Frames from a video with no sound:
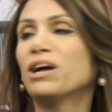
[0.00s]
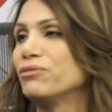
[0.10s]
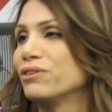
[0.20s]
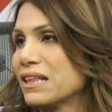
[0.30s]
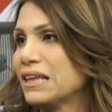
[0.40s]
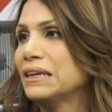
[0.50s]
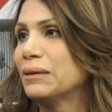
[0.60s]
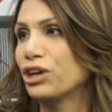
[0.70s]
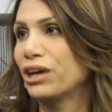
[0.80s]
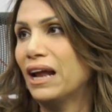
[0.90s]
فلسطيني
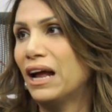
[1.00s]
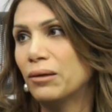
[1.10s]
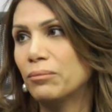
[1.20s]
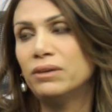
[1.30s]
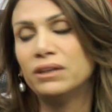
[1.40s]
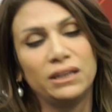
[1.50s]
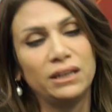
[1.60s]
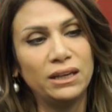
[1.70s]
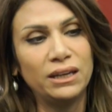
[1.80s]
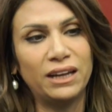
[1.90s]
بشكل عام
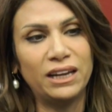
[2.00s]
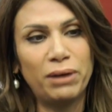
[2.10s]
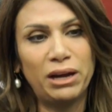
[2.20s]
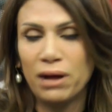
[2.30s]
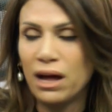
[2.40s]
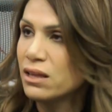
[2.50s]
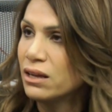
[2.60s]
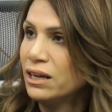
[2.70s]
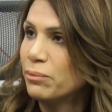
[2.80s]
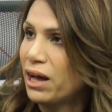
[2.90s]
يعني مع المآسي
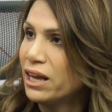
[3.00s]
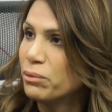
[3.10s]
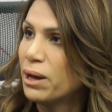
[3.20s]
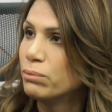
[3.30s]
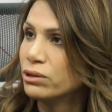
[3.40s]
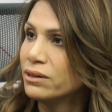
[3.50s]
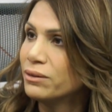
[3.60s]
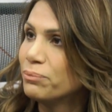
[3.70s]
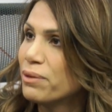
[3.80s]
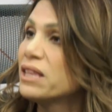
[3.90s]
اللي احنا بنعاني منها
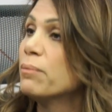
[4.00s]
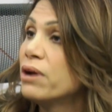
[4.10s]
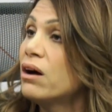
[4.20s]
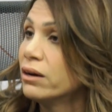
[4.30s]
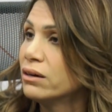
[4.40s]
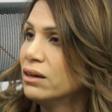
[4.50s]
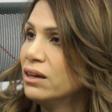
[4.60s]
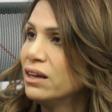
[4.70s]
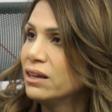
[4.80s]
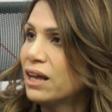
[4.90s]
باستمرار
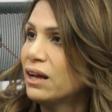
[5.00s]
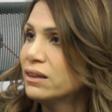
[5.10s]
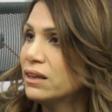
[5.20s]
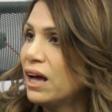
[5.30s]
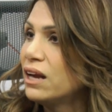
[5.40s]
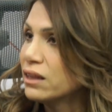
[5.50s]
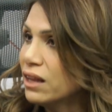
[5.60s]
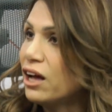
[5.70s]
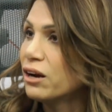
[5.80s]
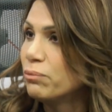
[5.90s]
تحت آلة
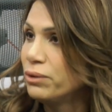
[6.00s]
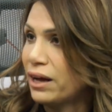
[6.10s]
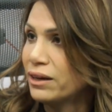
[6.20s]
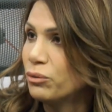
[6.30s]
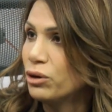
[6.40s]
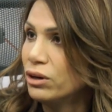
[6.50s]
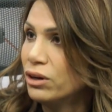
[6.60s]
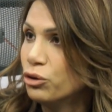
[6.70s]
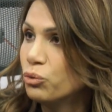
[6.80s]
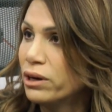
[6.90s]
الحرب يعني
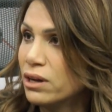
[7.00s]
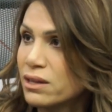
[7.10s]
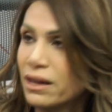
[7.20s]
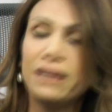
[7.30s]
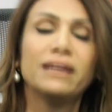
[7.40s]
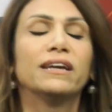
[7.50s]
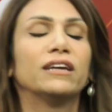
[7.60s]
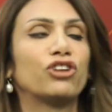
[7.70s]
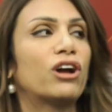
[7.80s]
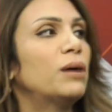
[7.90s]
والعدوان
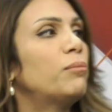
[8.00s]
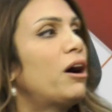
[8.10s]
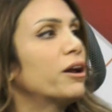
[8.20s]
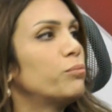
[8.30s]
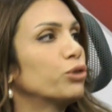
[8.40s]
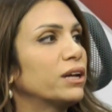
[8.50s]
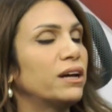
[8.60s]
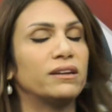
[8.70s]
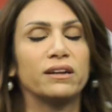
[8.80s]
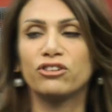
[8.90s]
الإسرائيلية جرائم حرب
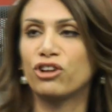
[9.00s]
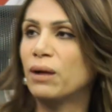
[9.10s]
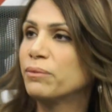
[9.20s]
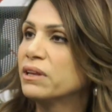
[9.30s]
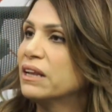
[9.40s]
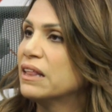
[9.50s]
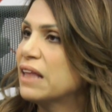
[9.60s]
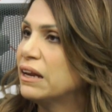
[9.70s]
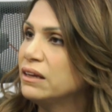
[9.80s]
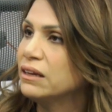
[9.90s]
متكررة جرائم ضد
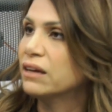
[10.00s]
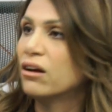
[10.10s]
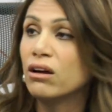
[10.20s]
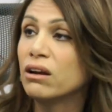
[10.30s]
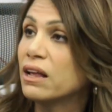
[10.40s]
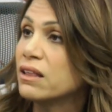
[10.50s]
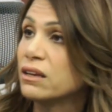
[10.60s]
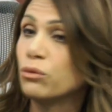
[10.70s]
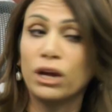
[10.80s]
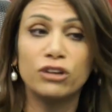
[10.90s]
الإنسانية نقل نعم.
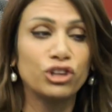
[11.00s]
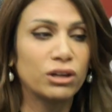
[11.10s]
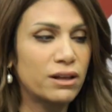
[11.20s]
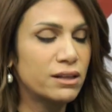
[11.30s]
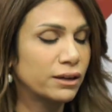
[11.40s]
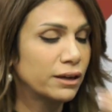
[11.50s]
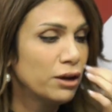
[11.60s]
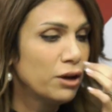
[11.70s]
قسري وتهجير قسري